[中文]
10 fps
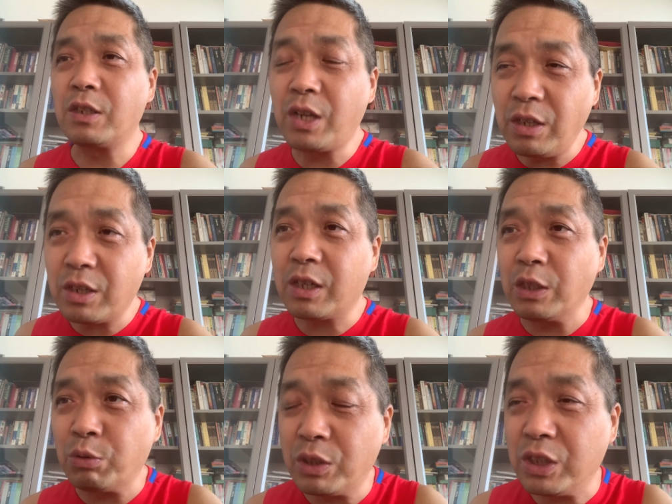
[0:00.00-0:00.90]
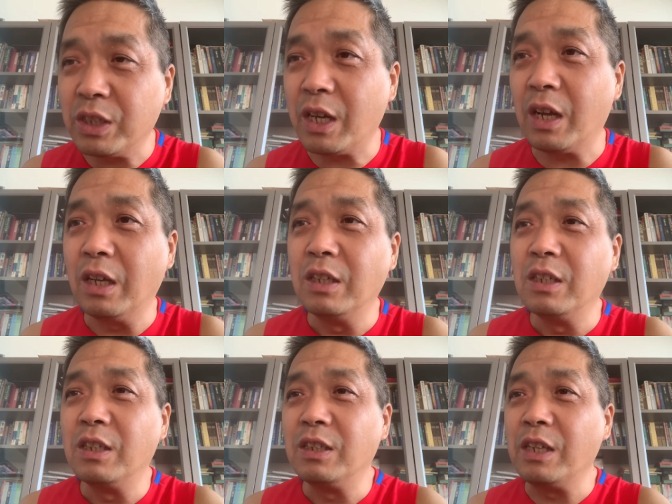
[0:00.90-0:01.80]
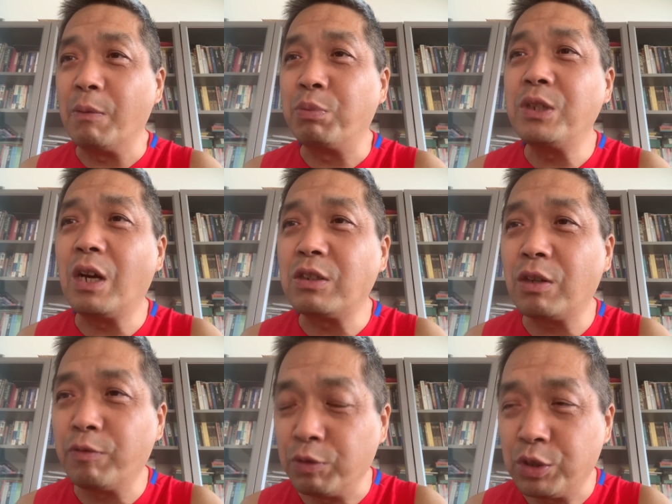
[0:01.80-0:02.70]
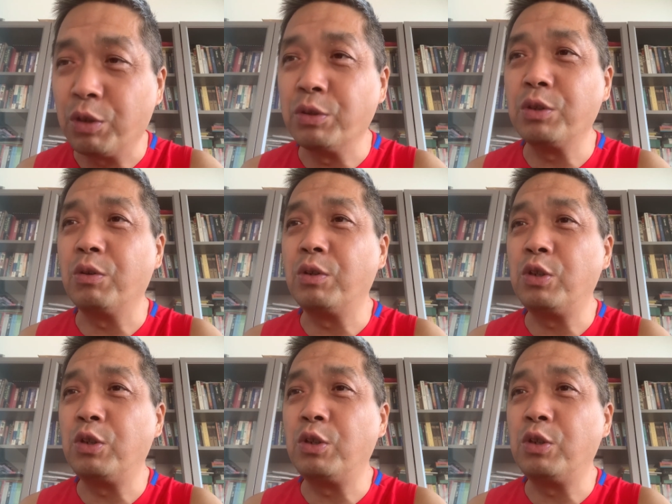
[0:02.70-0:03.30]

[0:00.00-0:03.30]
甚至很多企业也不向政府求救，